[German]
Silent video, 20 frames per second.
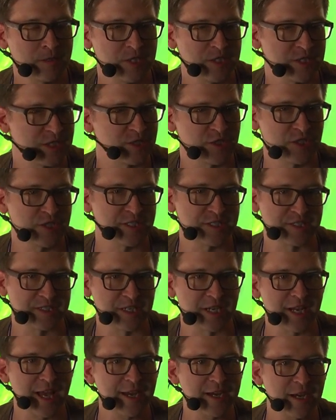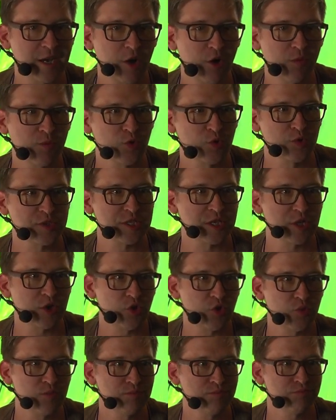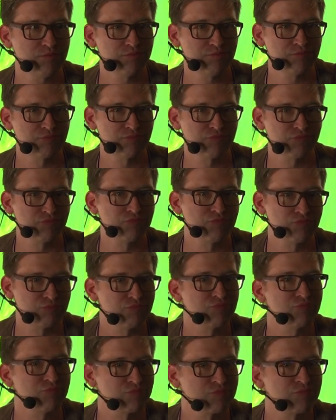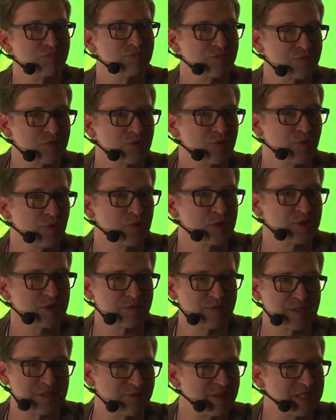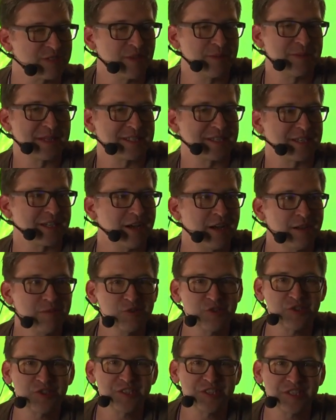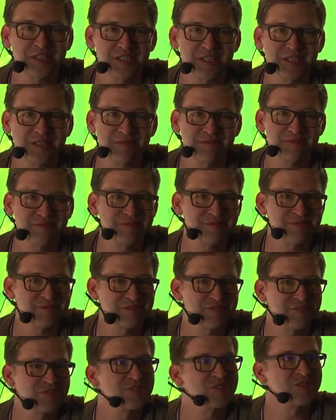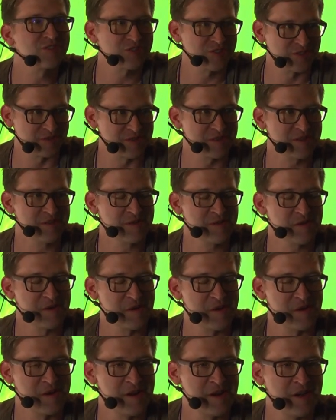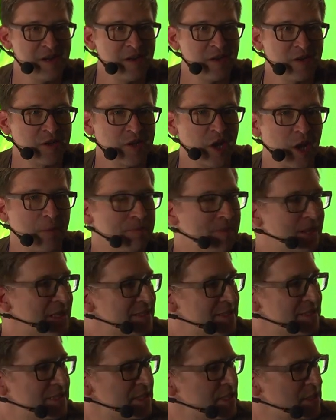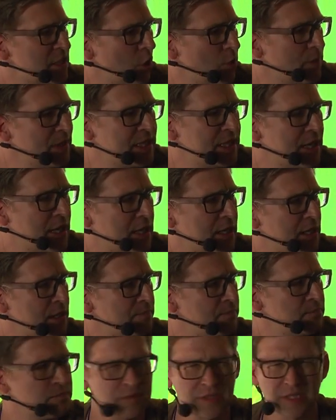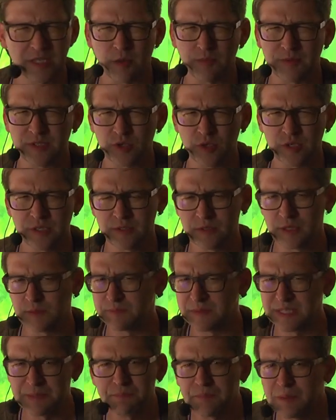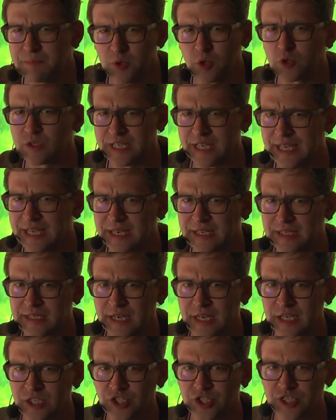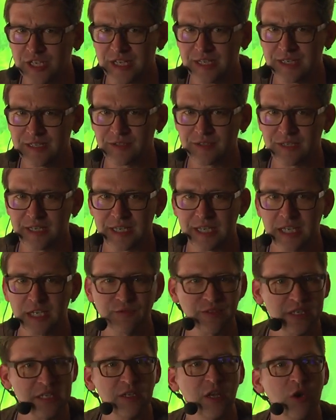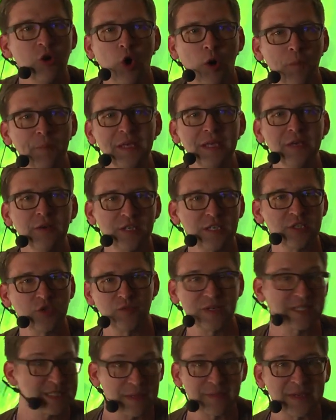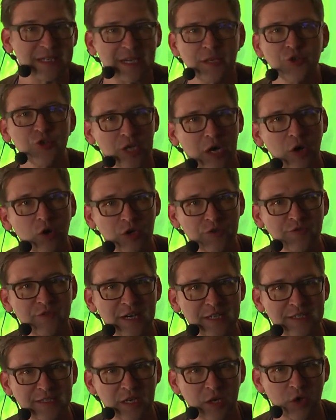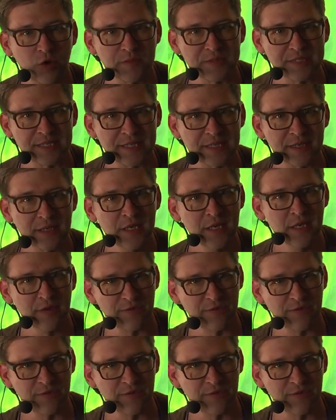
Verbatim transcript: Ist das, ist das ein kleiner Raum, großer Raum? Groß? Was, was für Material besteht der? Aha. Ja, also es ist, glaube ich, hier, ähm, ich glaube, es soll eine Bibliothek darstellen oder irgendwie eine Lobby oder sowas, aber könnte auch ein Warteraum sein.